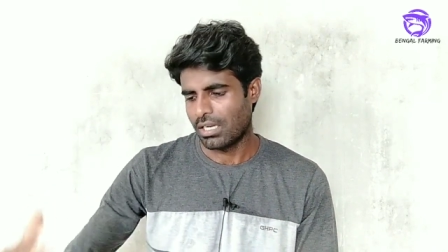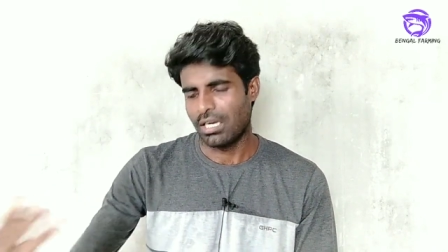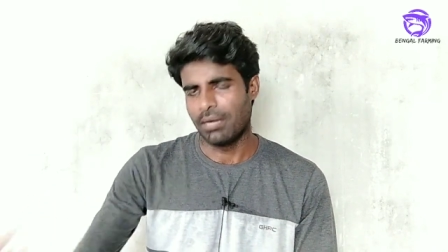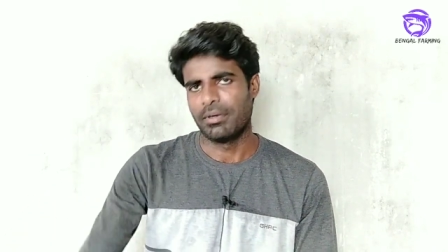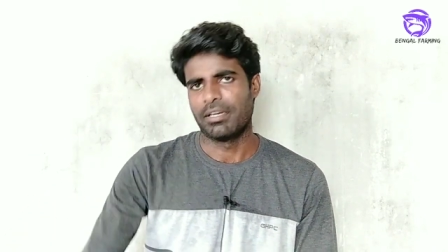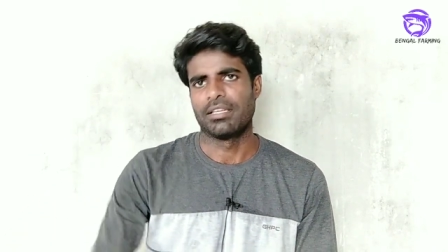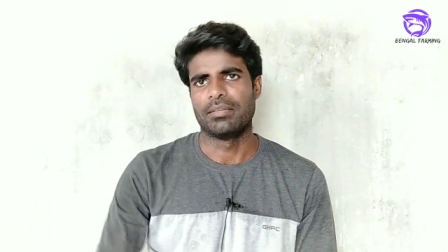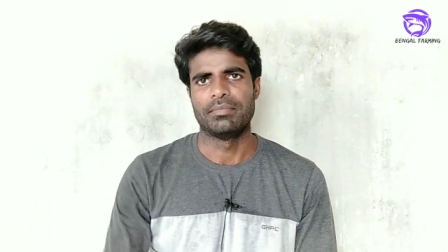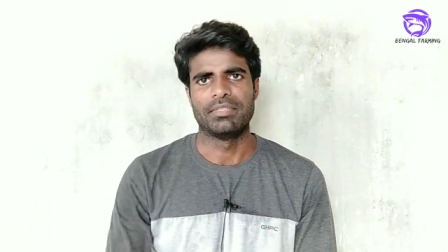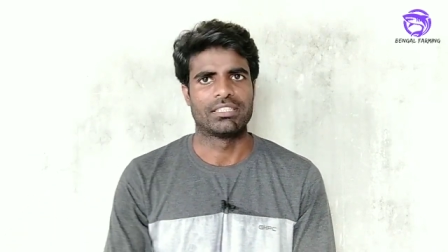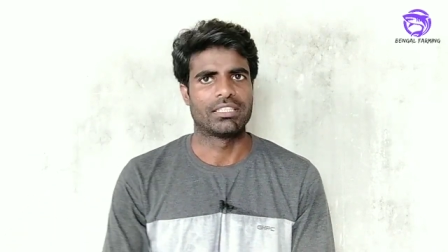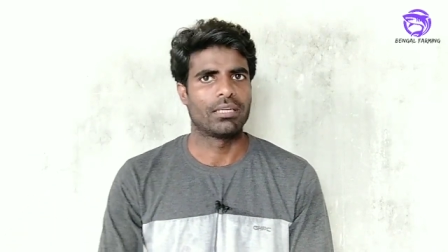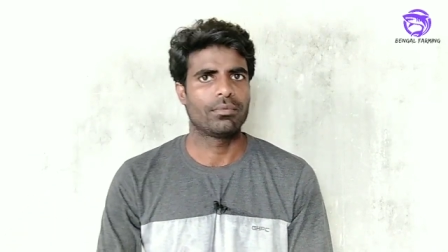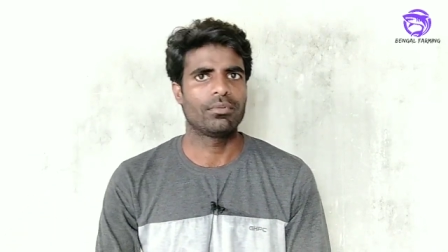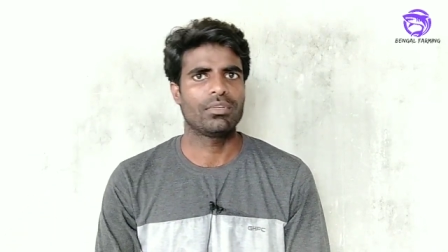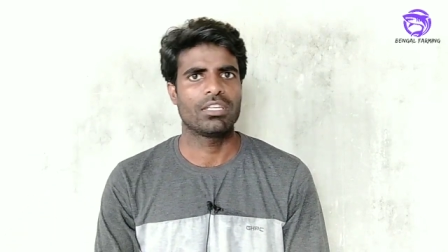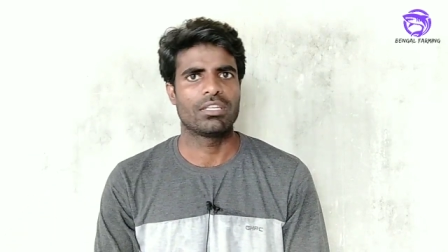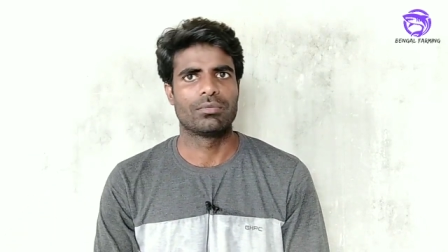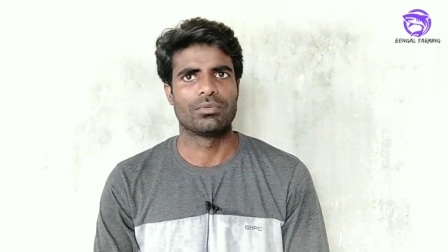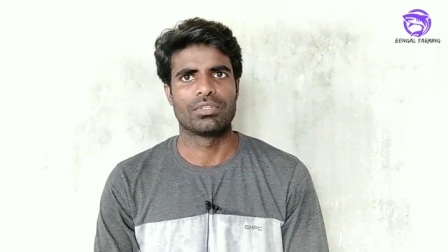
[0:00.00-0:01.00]
খাবারে
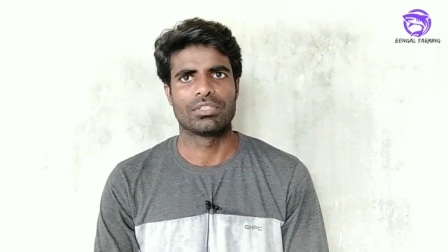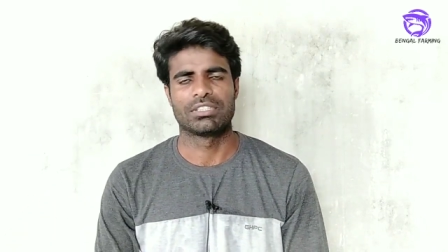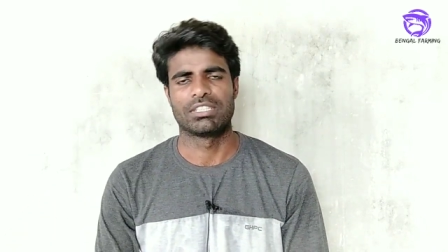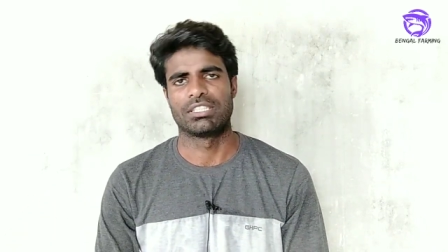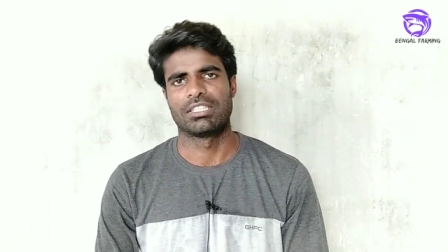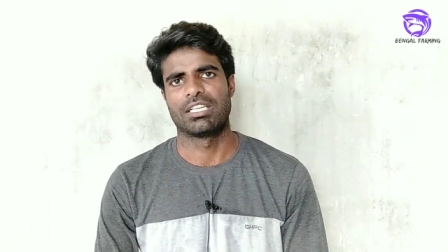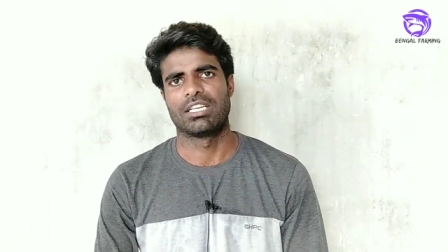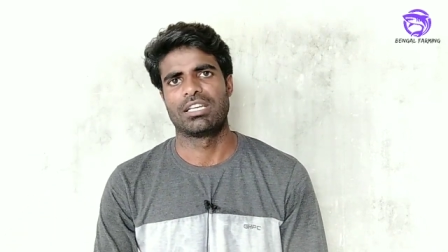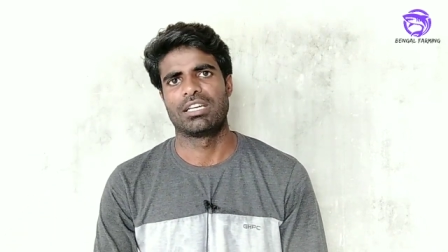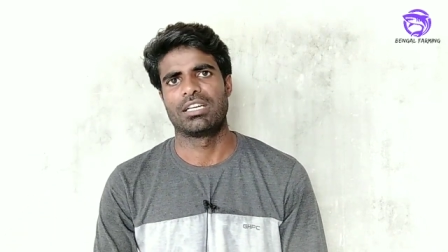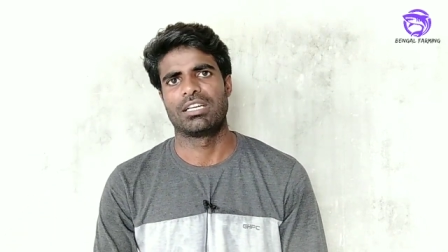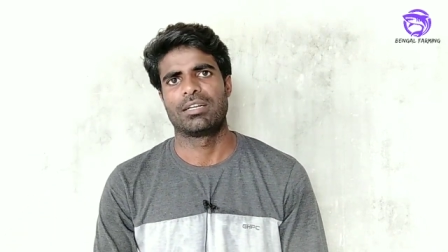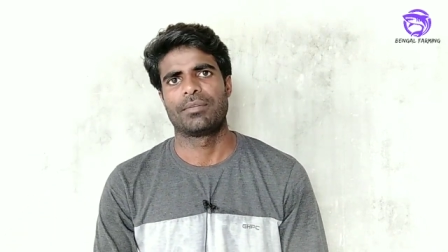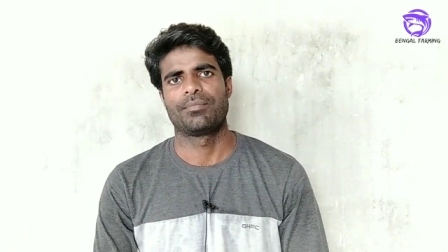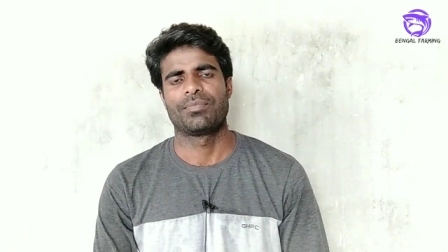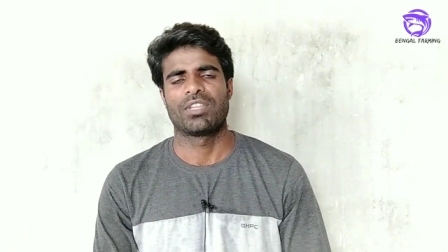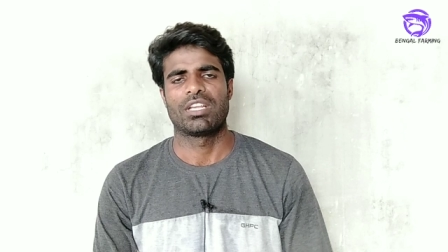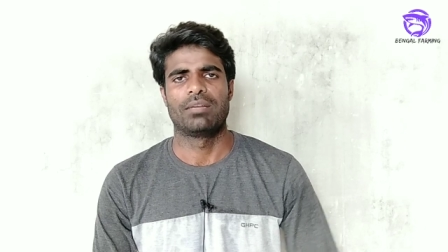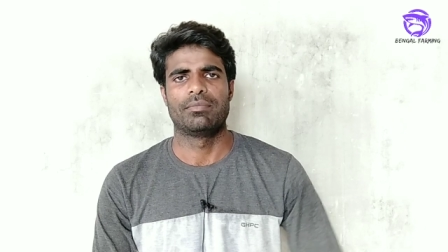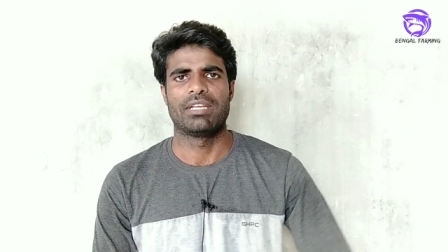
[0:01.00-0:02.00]
মিশাবো এবং সেটা
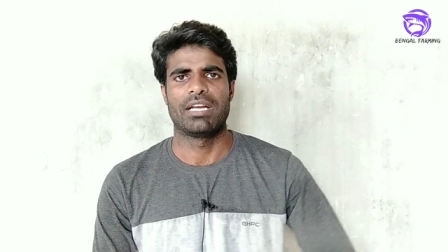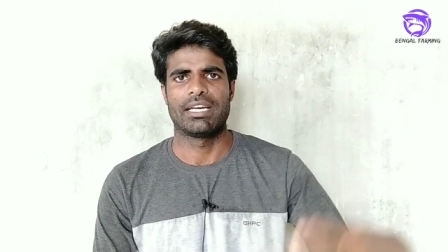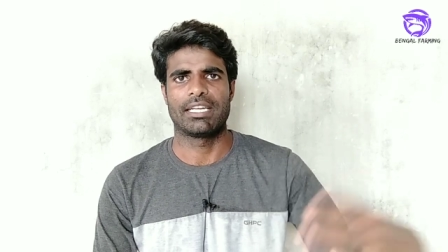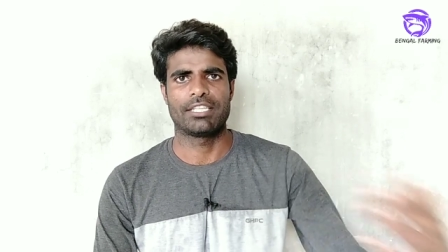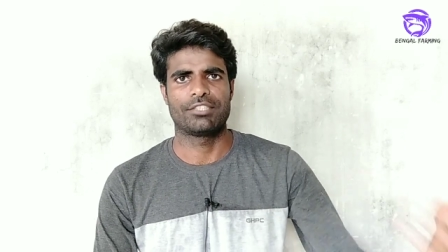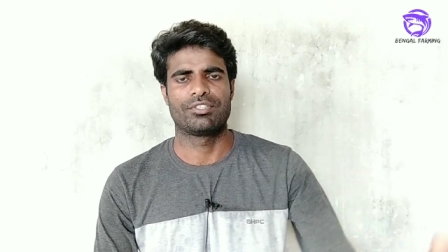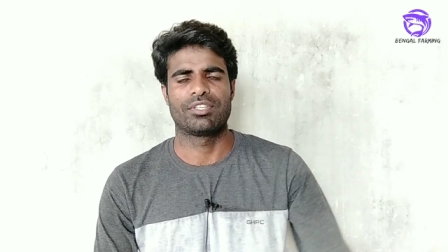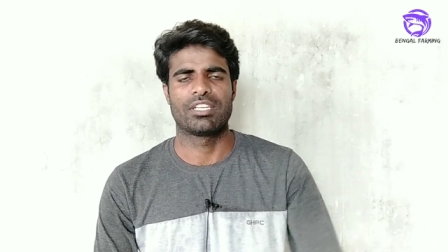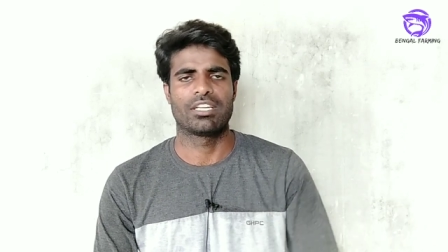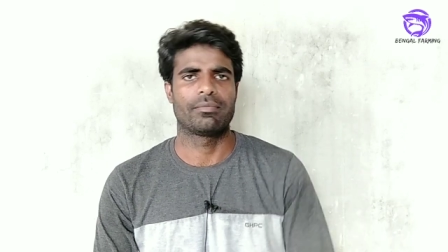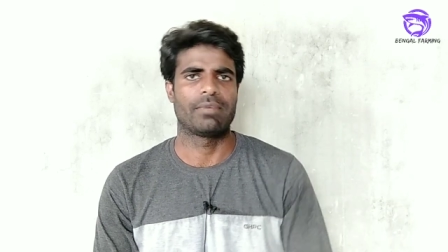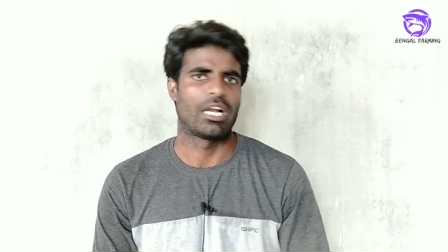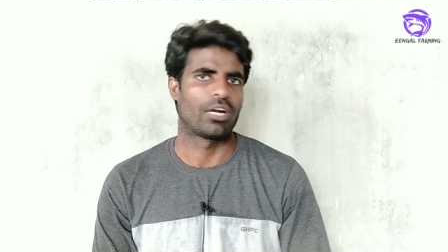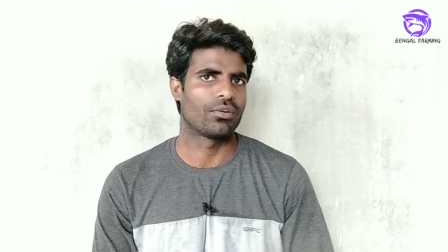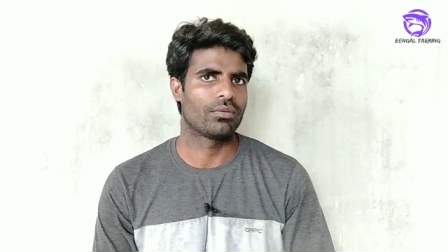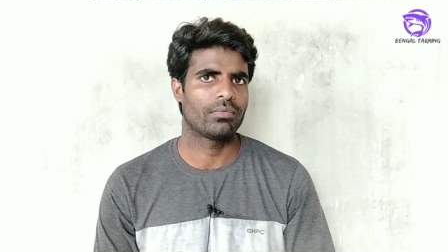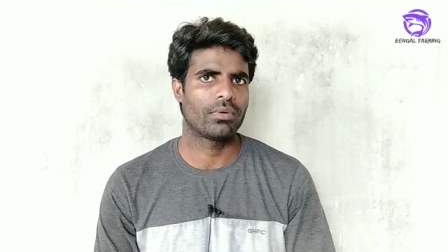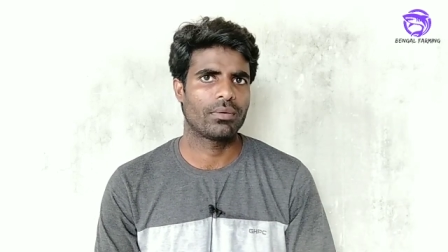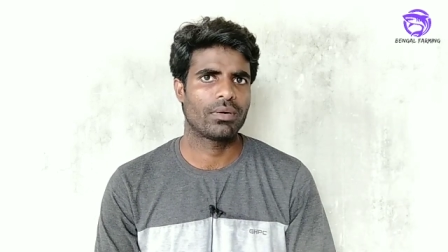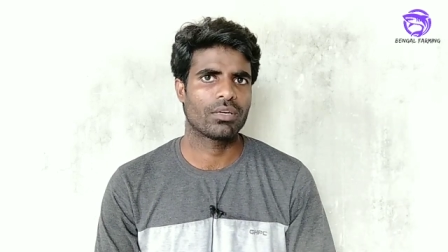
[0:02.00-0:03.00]
আমি আড়াইশো গ্রাম
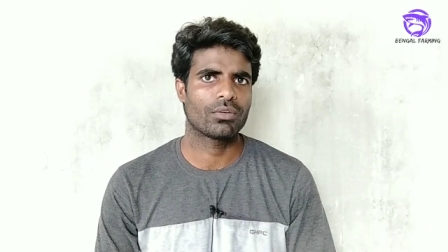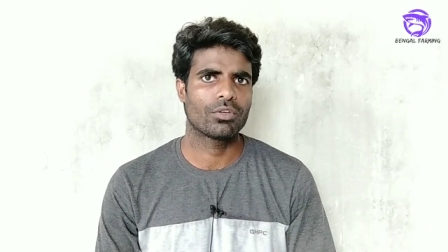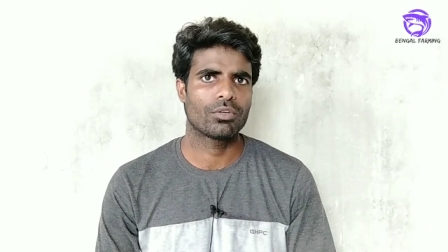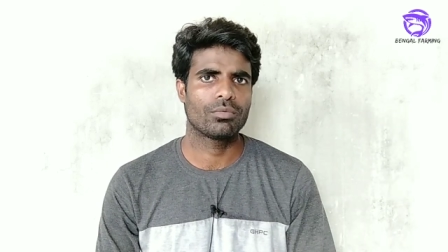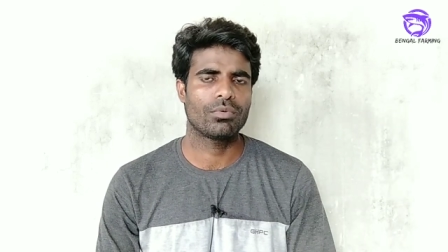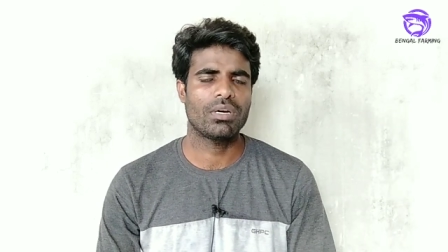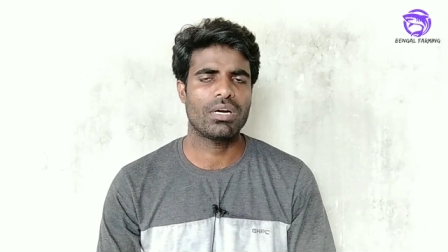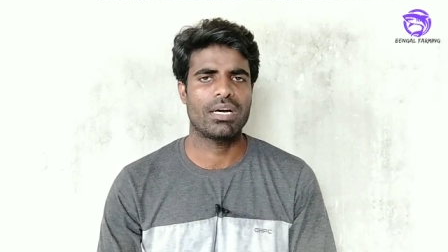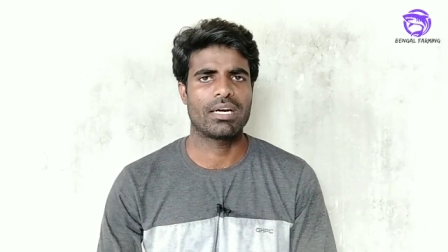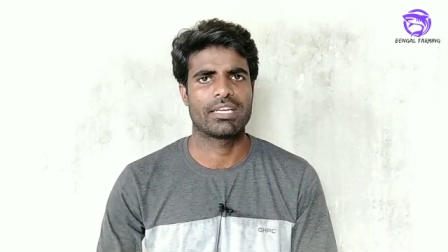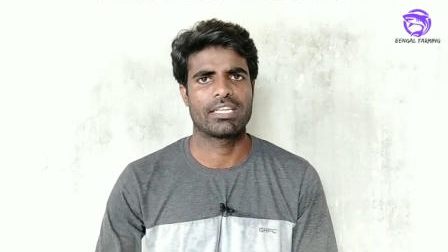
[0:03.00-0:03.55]
এখন ব্যবহার করব